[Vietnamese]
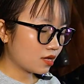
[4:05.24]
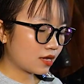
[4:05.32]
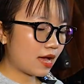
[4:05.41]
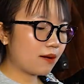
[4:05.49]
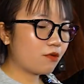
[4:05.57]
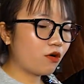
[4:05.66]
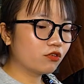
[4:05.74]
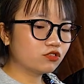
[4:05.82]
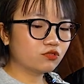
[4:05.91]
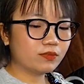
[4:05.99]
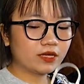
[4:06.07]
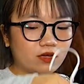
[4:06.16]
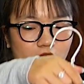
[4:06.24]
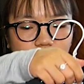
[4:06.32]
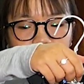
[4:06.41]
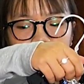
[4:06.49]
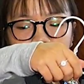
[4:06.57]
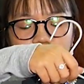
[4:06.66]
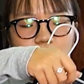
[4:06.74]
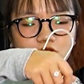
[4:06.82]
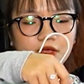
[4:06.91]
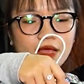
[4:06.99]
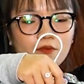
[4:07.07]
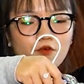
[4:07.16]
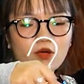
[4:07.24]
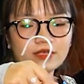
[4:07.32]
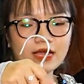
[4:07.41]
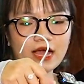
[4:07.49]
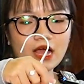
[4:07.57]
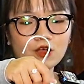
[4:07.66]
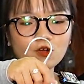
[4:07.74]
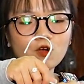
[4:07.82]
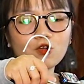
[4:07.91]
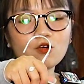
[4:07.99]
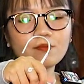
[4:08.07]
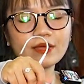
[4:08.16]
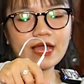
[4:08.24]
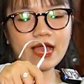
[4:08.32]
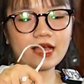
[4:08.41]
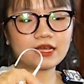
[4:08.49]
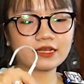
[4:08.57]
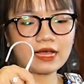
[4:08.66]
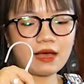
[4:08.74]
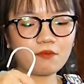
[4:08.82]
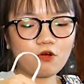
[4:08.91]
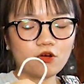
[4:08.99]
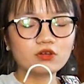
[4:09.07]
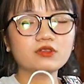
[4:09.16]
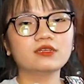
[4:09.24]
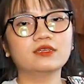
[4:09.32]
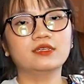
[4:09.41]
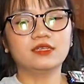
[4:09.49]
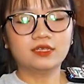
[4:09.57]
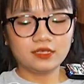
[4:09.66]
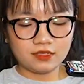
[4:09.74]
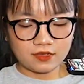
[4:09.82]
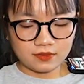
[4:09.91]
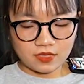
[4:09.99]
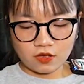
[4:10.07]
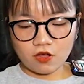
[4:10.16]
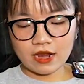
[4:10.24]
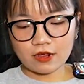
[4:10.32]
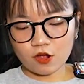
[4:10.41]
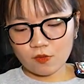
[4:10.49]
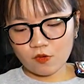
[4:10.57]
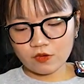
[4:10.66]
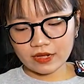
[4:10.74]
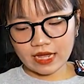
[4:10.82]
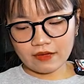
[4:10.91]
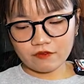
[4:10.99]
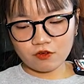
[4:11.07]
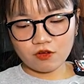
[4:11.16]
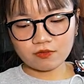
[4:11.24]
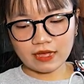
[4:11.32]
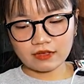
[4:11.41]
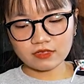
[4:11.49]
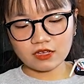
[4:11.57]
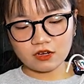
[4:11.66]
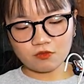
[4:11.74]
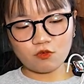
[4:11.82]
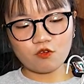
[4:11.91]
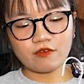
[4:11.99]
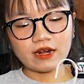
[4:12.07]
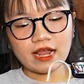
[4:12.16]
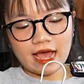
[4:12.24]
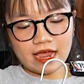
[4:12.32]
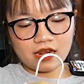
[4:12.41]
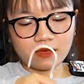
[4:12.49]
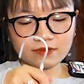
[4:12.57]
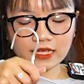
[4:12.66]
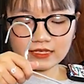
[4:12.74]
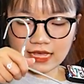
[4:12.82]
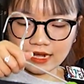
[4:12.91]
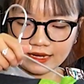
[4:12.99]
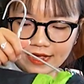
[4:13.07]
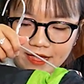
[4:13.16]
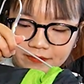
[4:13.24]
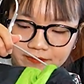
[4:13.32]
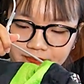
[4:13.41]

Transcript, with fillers: K bốn chúng mình có sẽ cột em của nhà Columbia. K bốn. Con này có mũ đi kèm và cũng không tháo rời được mũ, vẫn là hai lớp dày dặn nha.